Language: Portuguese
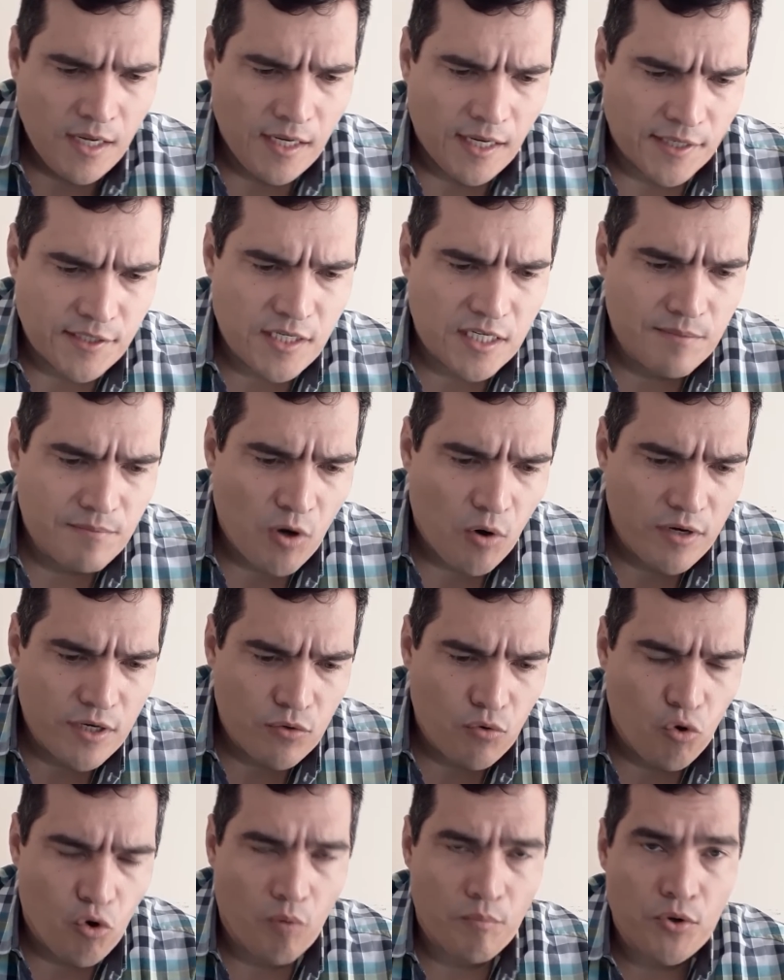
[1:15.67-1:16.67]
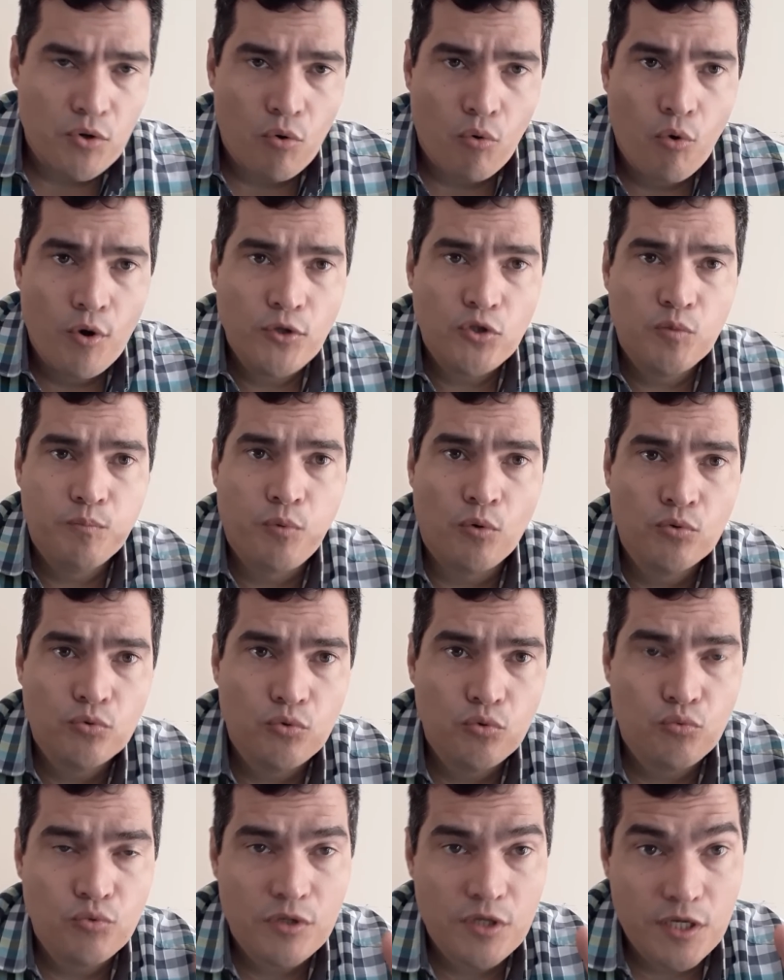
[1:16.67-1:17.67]
Esse animal ele come
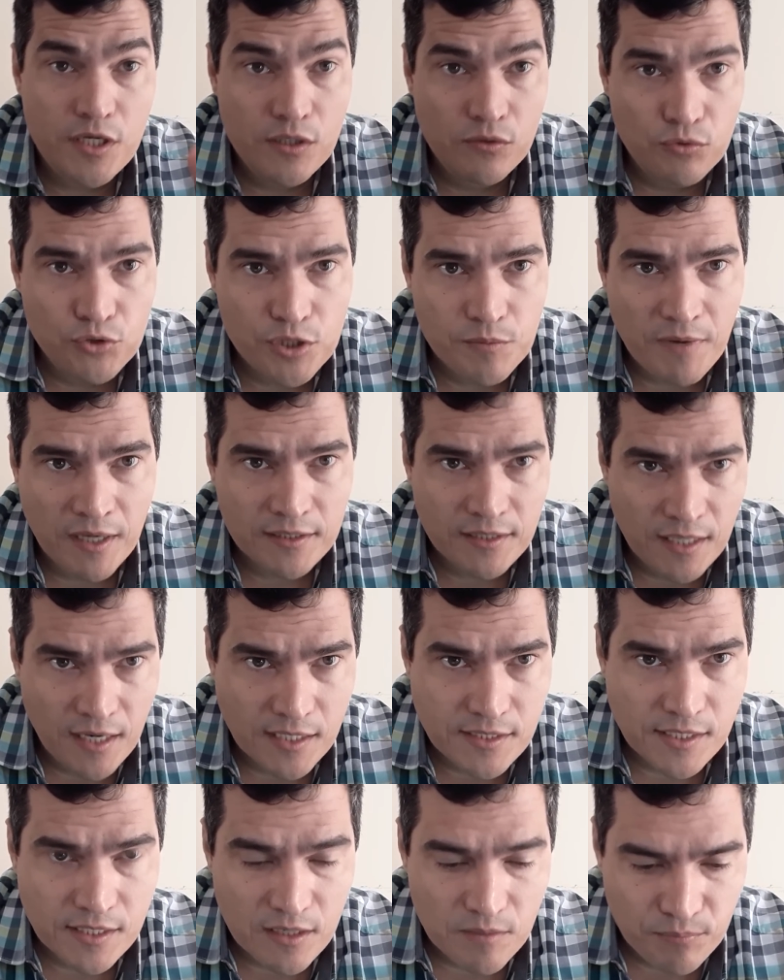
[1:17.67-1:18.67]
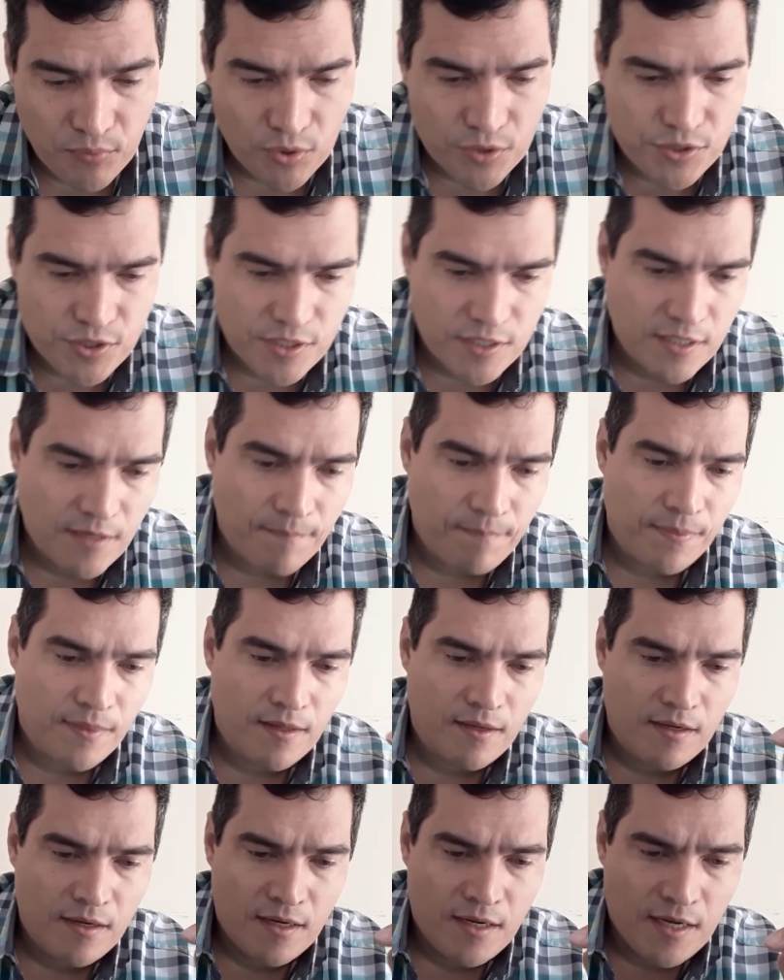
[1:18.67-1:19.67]
8,1 quilos de matéria seca por dia.
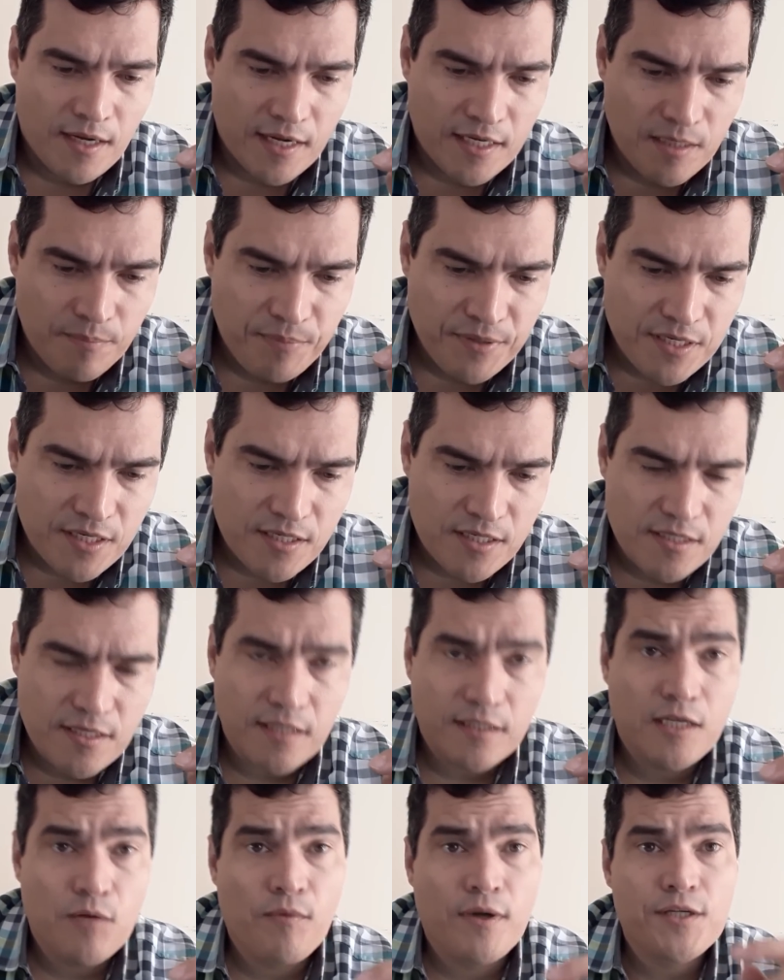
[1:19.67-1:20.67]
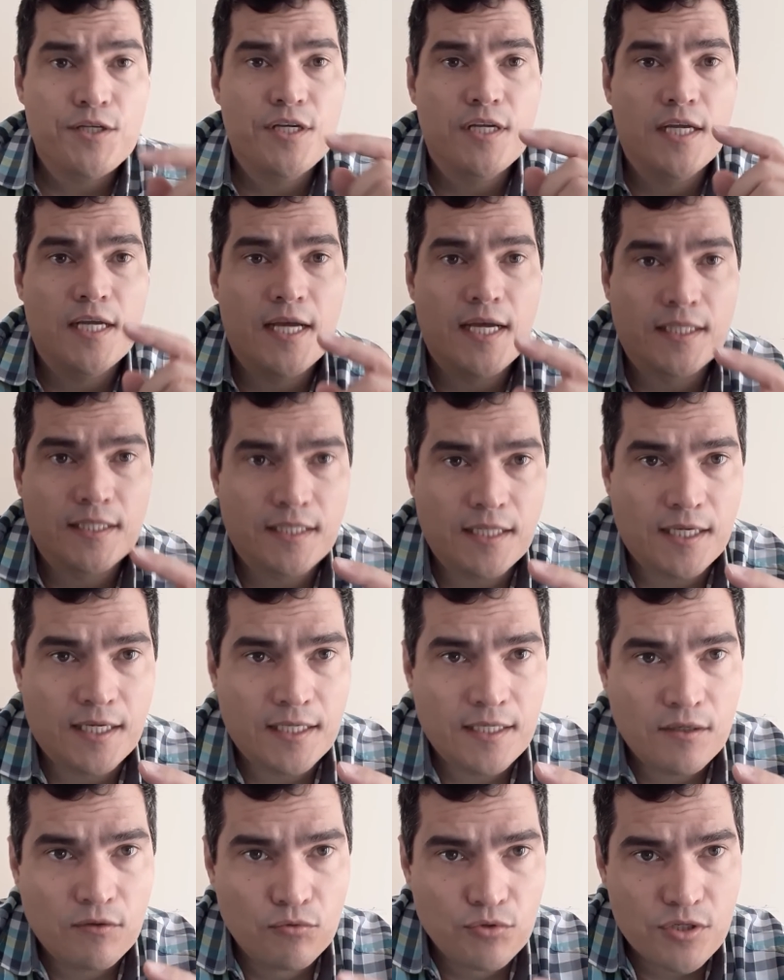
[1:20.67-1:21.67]
Ele precisa ter uma dieta,
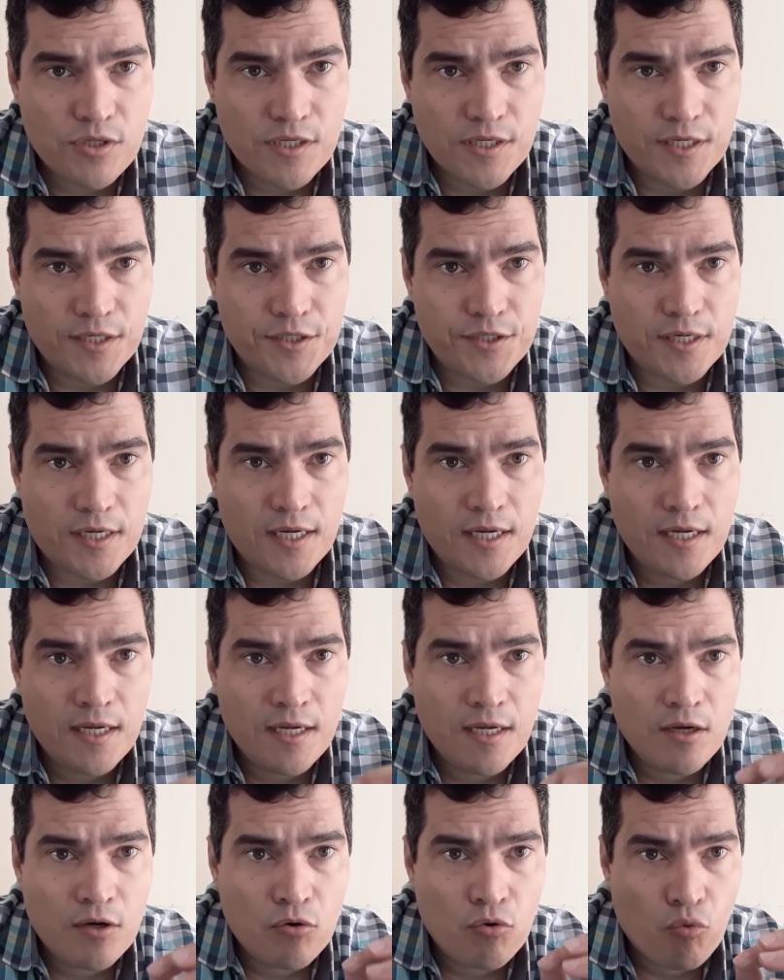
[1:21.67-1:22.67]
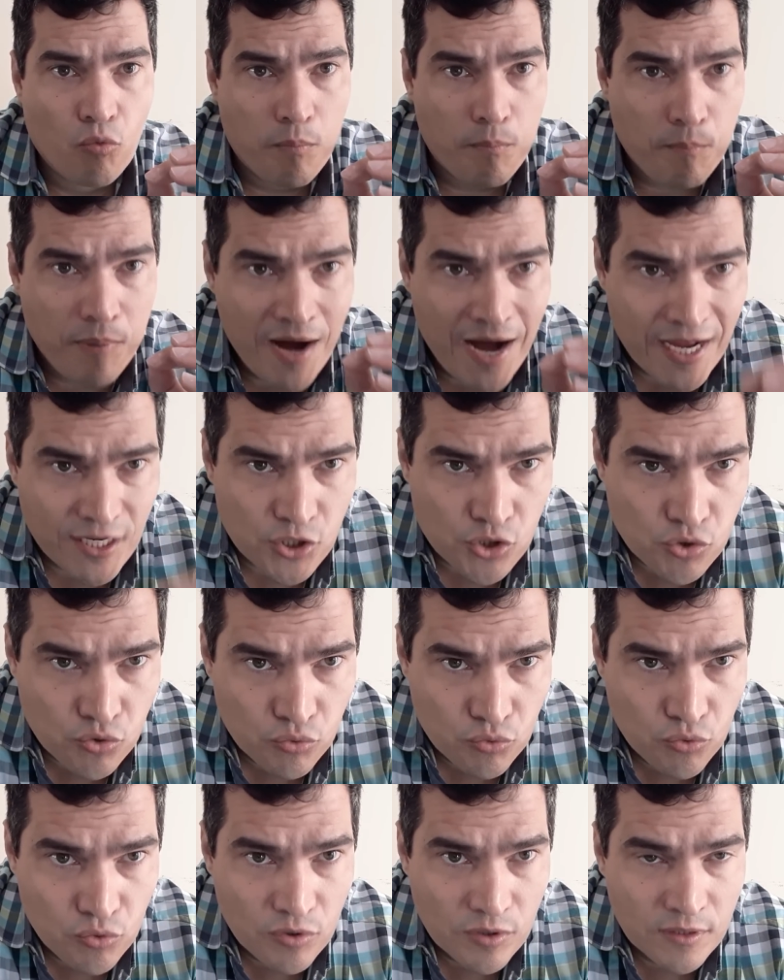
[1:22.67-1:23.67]
ou seja, o
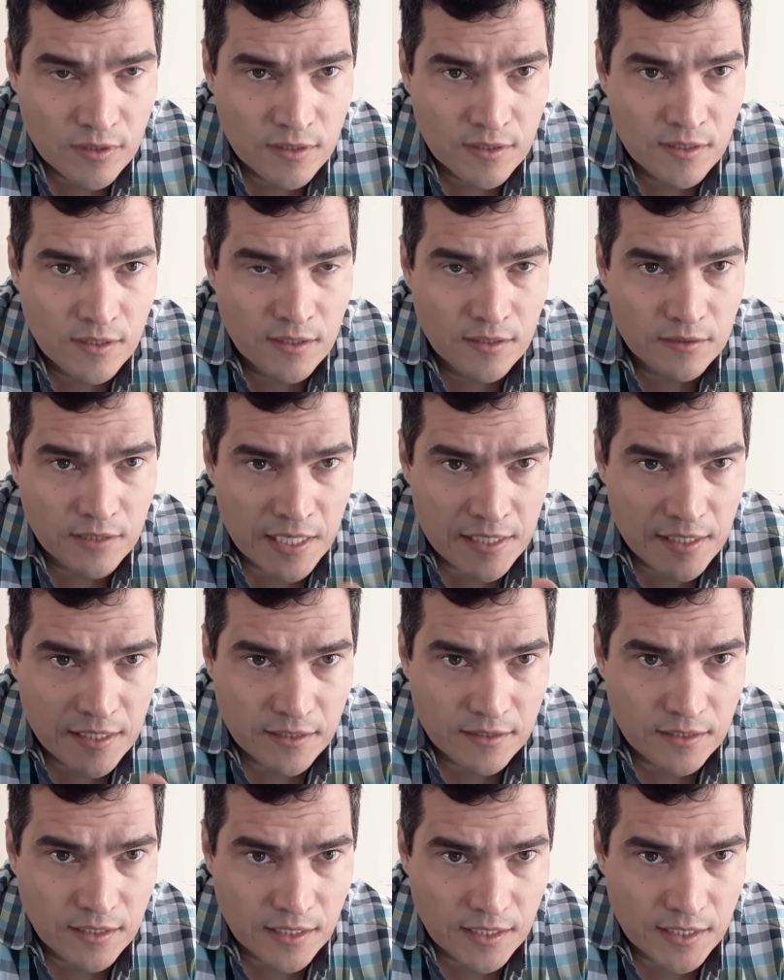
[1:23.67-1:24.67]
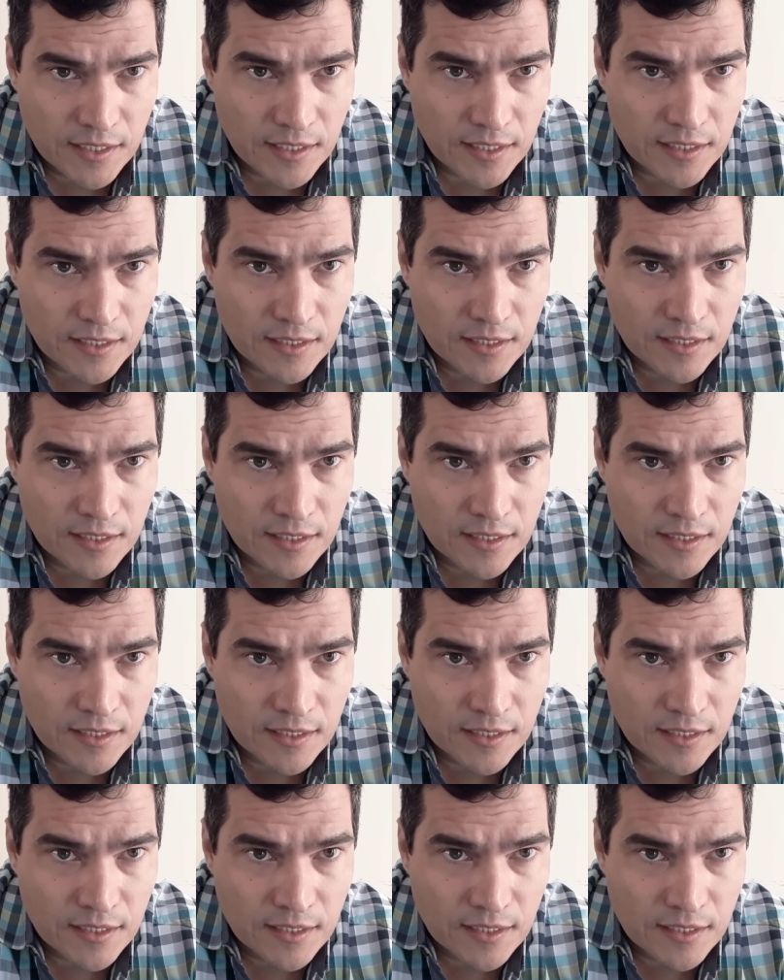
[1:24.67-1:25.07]
pasto tem que ter